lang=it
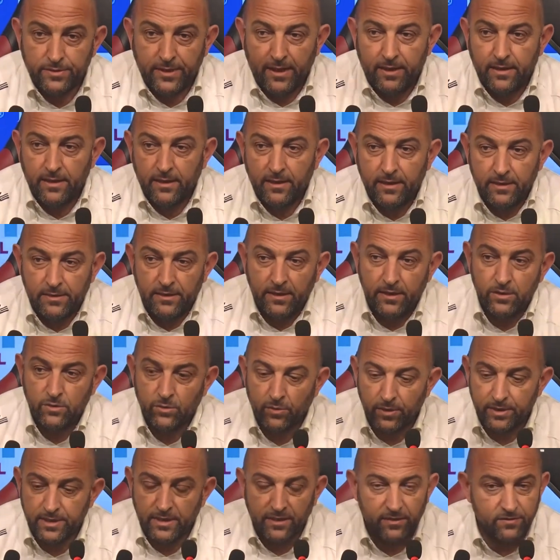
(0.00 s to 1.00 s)
da,
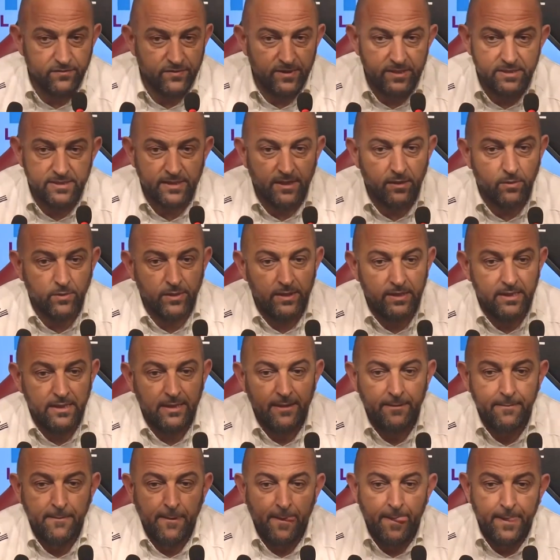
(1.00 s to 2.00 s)
addirittura dalla Svizzera, quindi
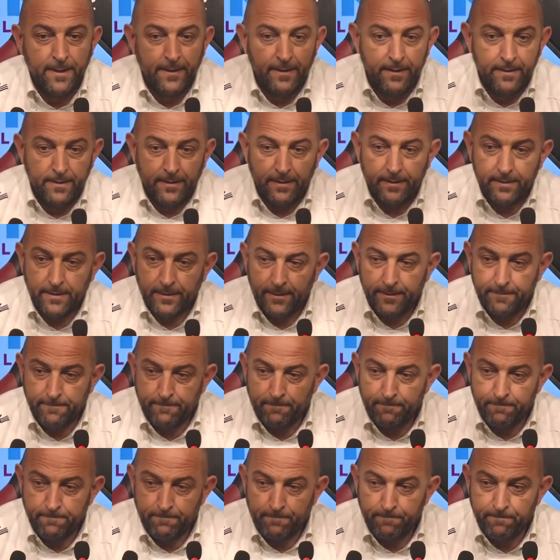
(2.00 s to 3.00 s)

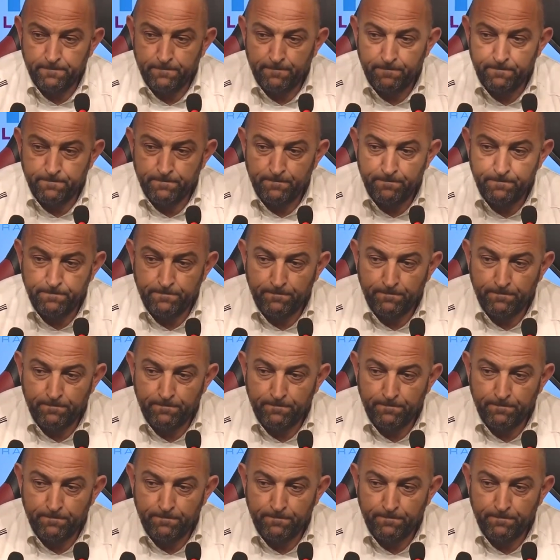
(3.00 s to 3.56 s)
ehm,